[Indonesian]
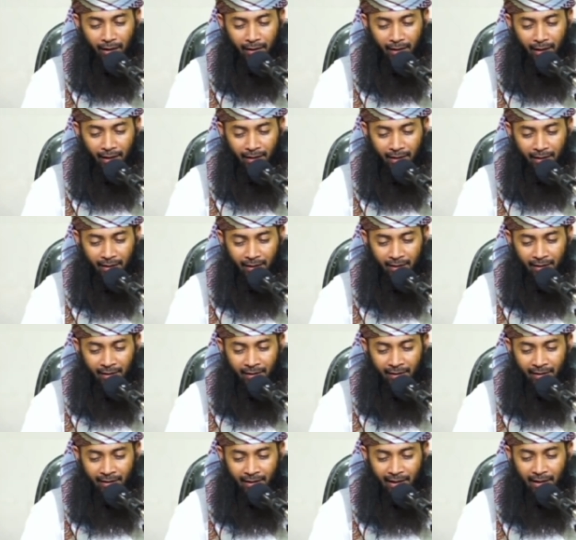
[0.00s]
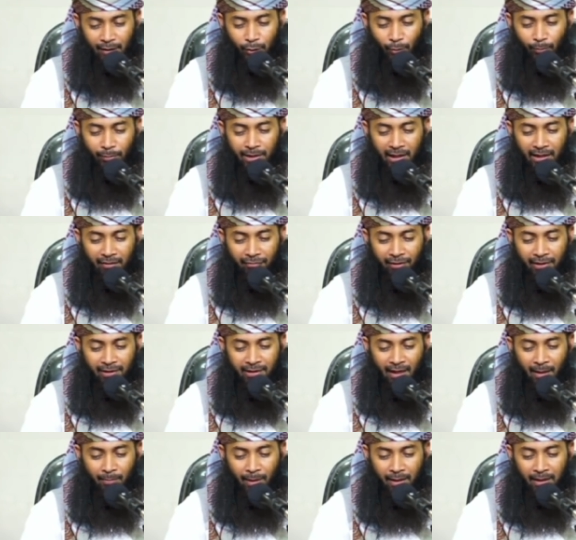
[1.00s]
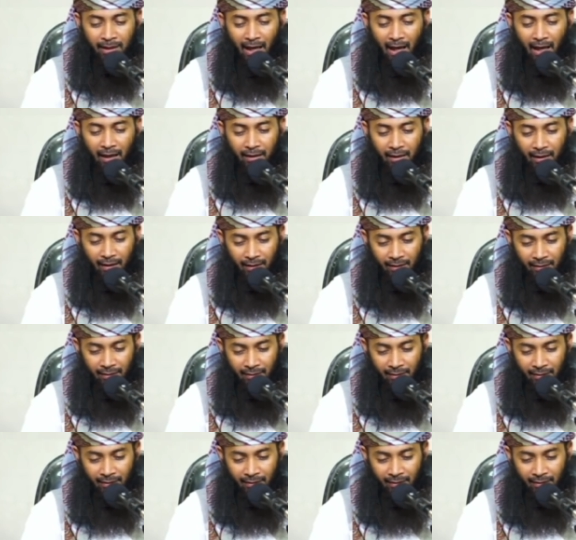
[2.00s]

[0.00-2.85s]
ana itu menjadi fitnah bagi ana